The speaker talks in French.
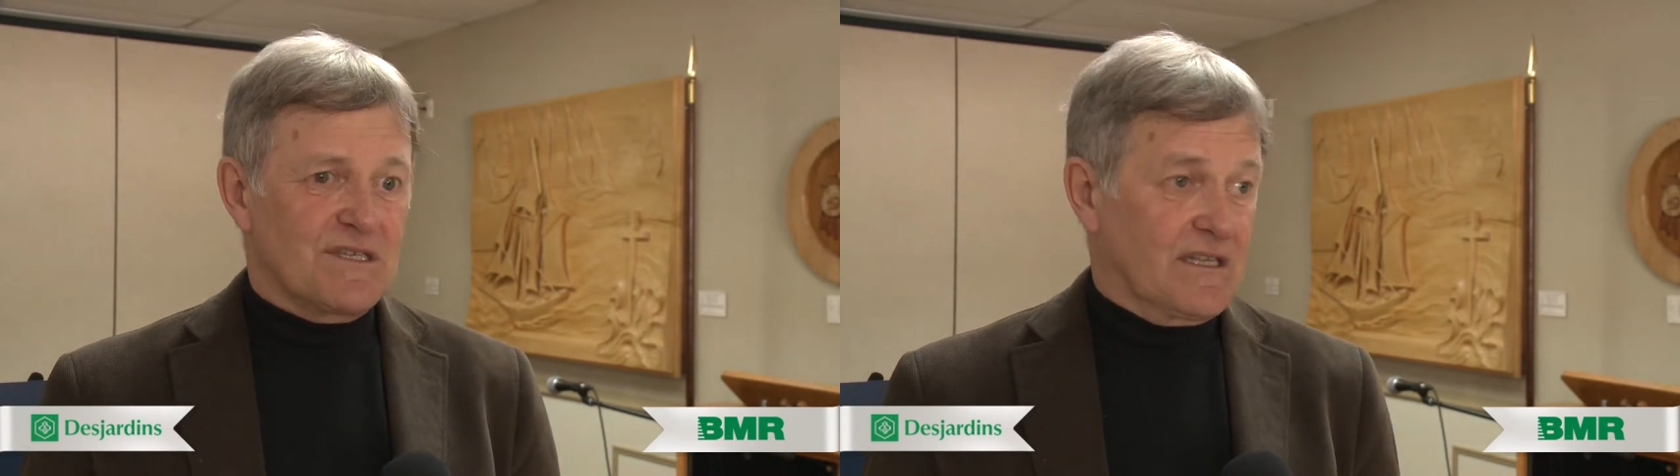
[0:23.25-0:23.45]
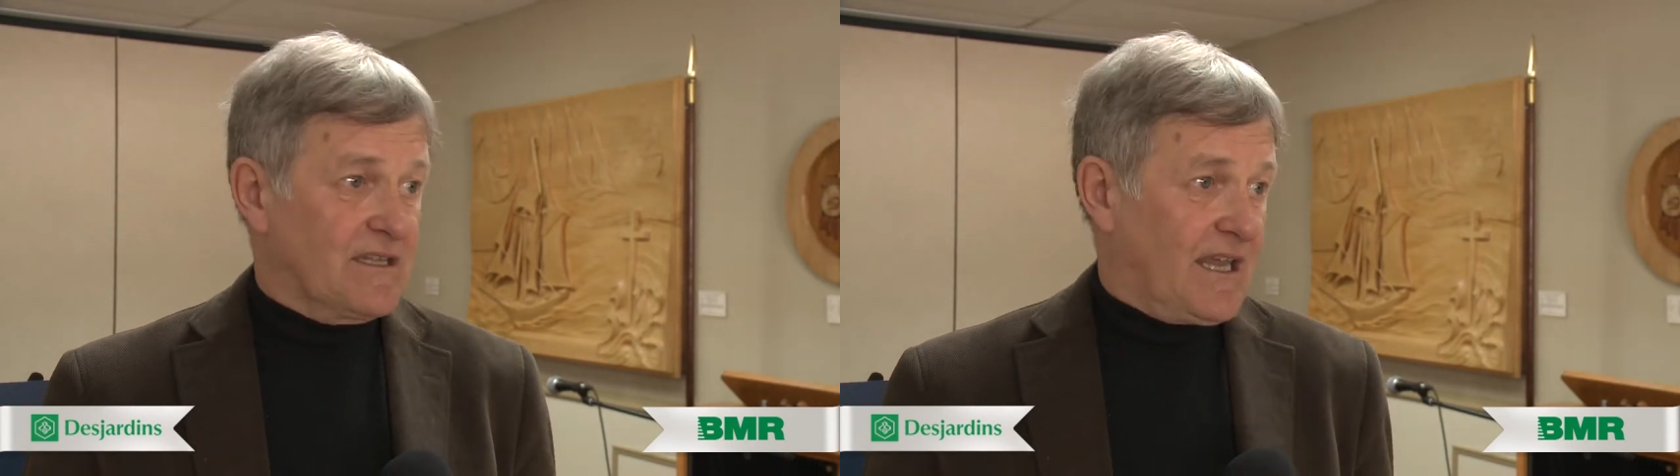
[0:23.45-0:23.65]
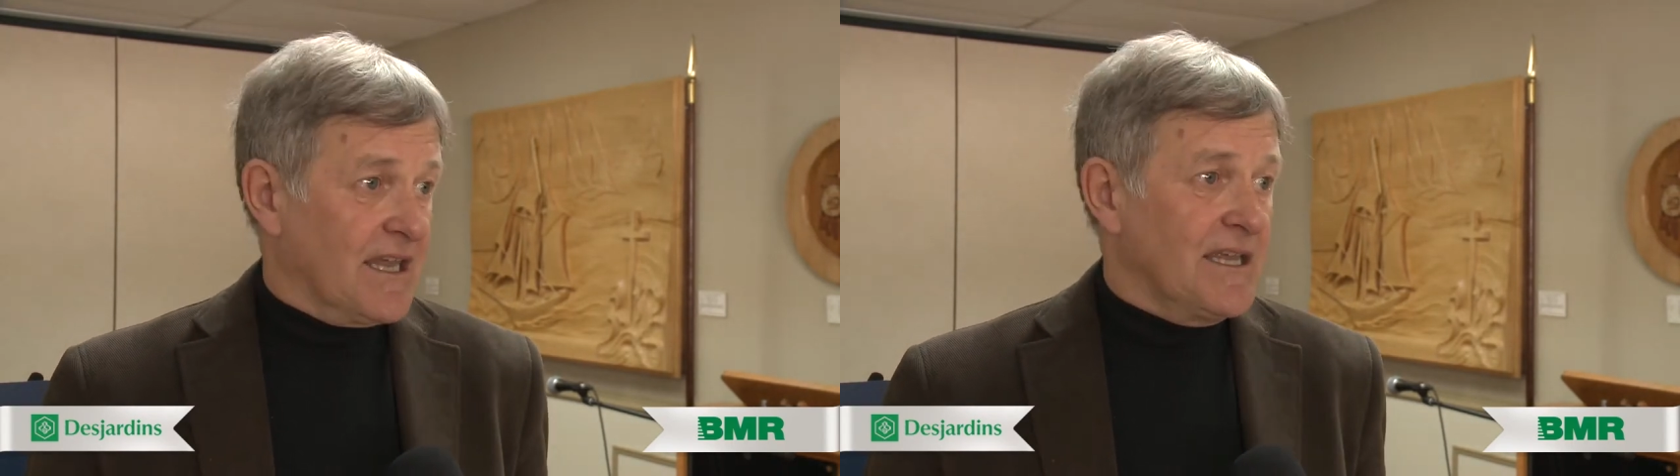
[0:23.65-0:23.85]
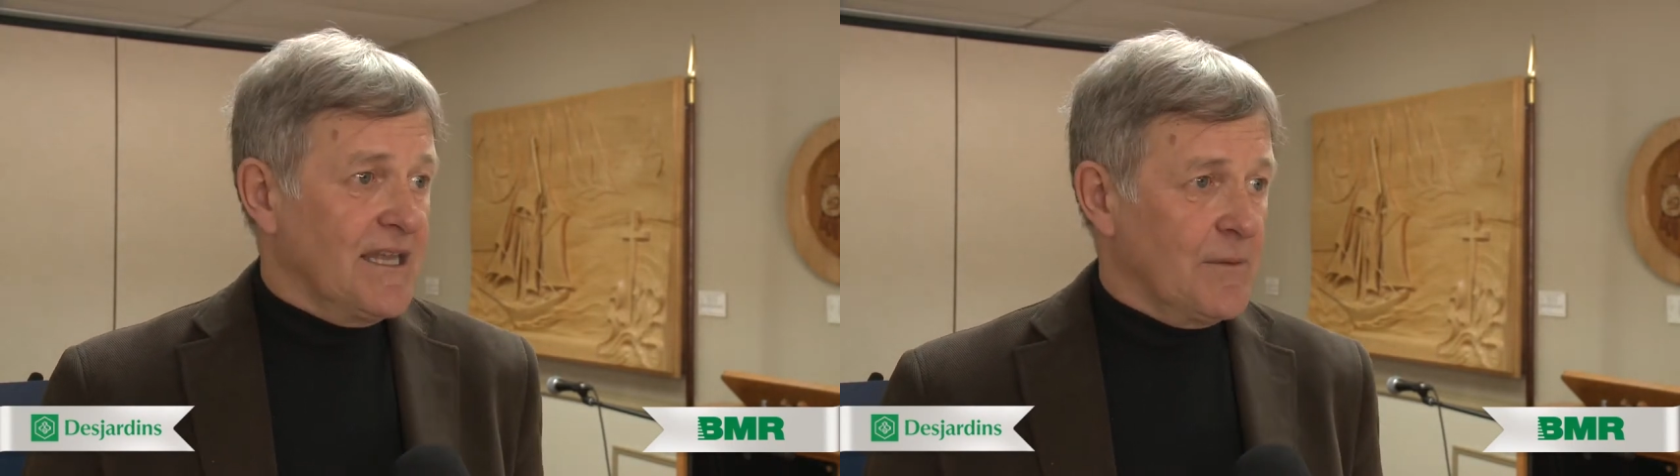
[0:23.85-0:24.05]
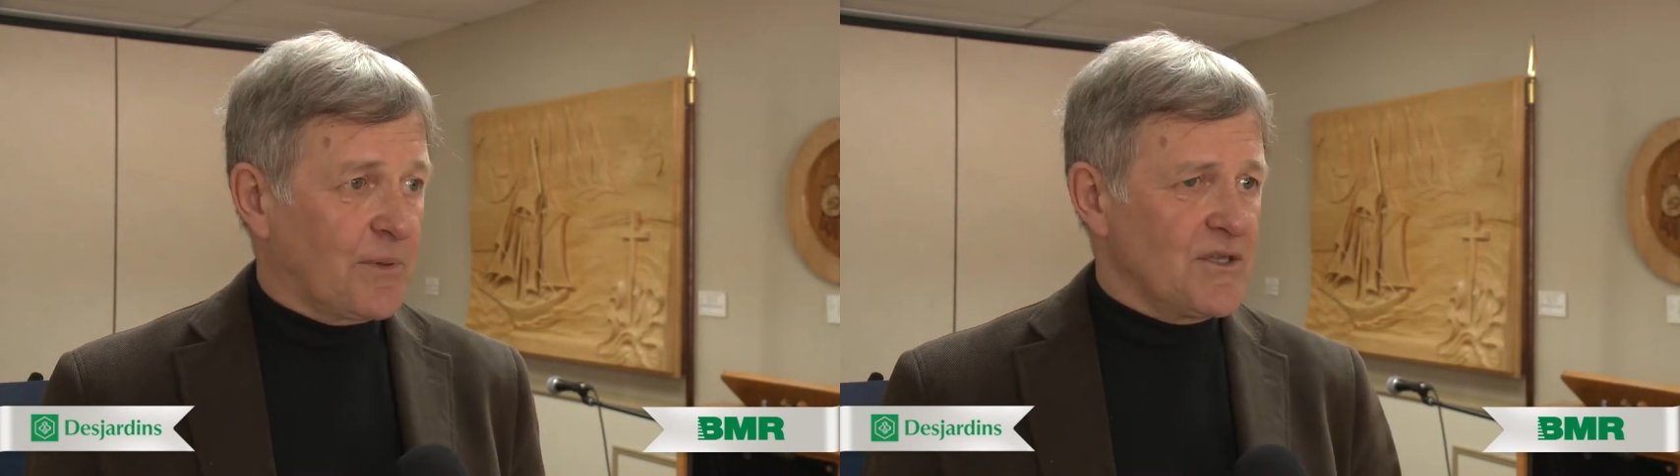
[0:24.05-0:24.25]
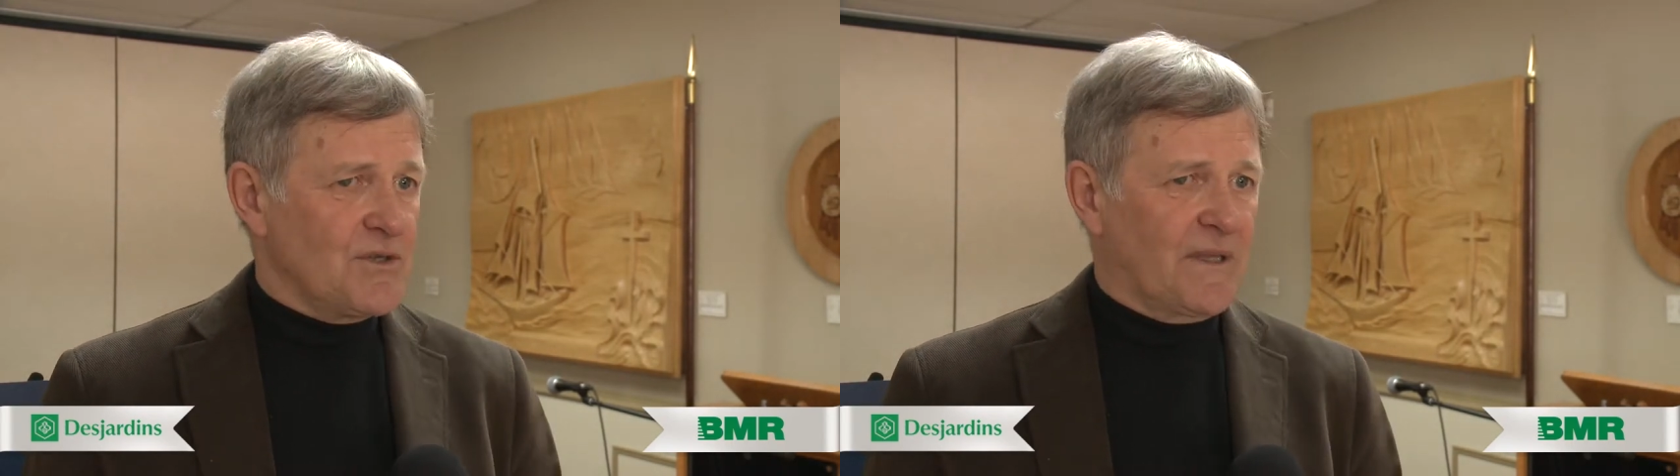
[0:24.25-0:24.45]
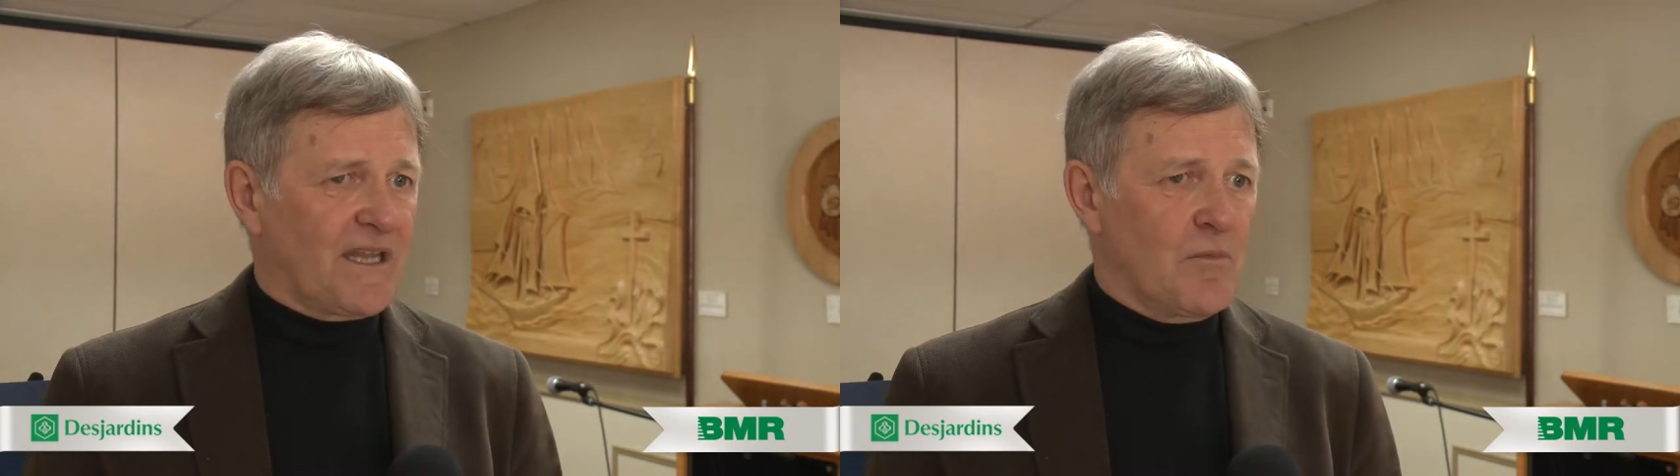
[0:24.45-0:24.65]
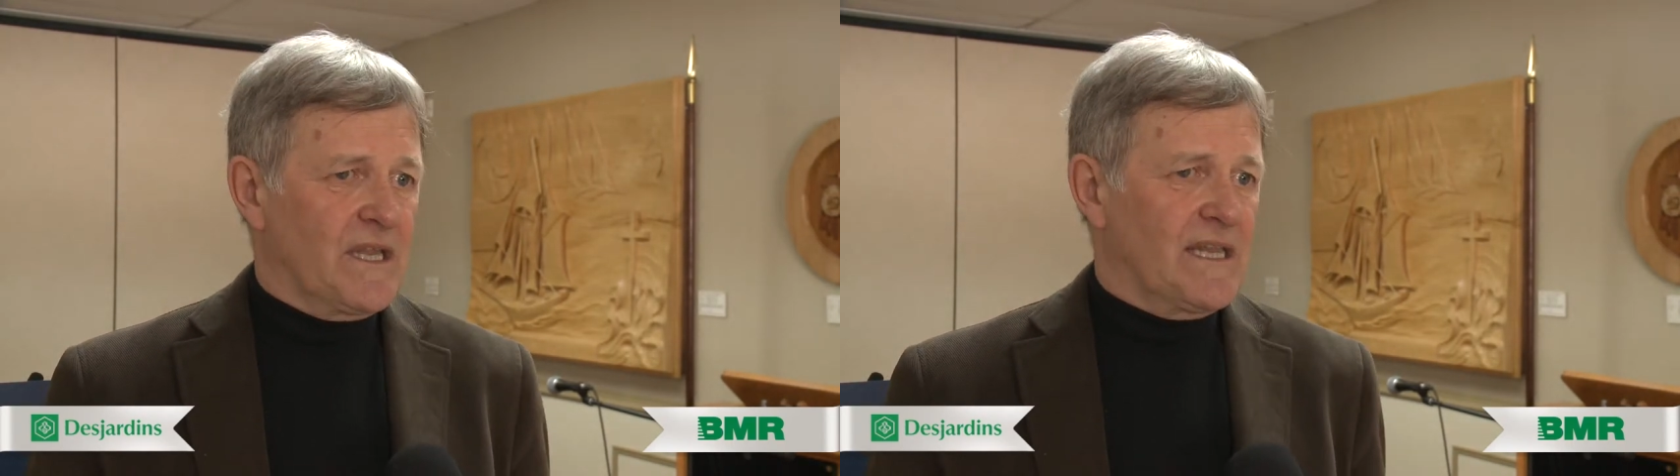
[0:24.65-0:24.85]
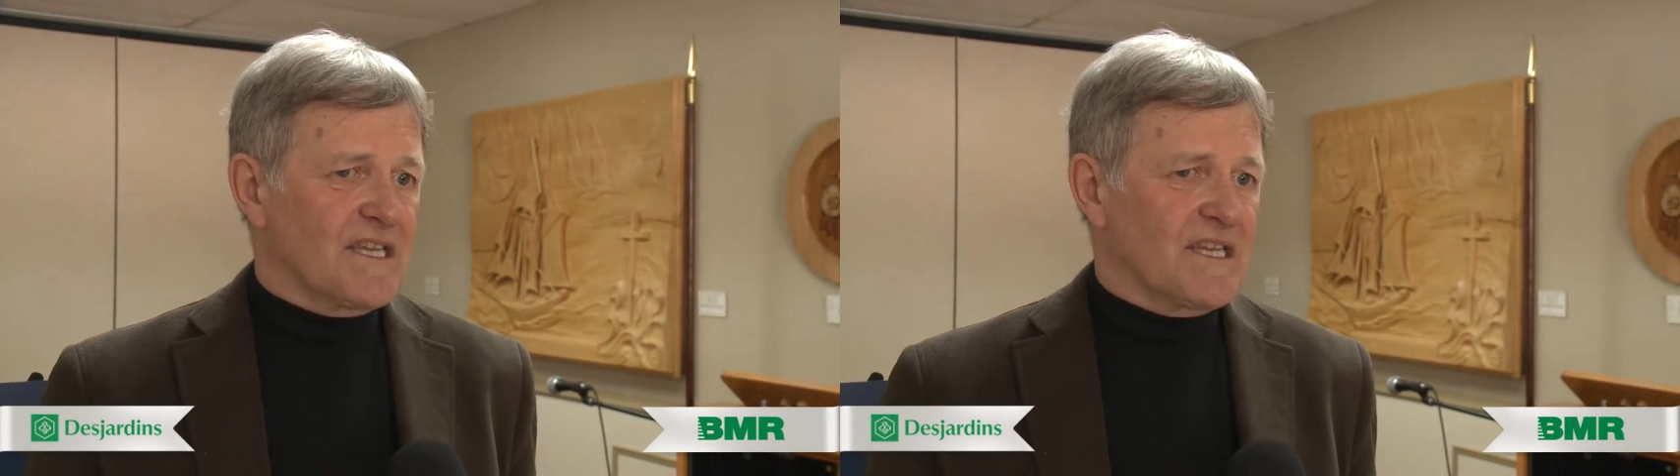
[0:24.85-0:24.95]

c'est de créer des prix du patrimoine de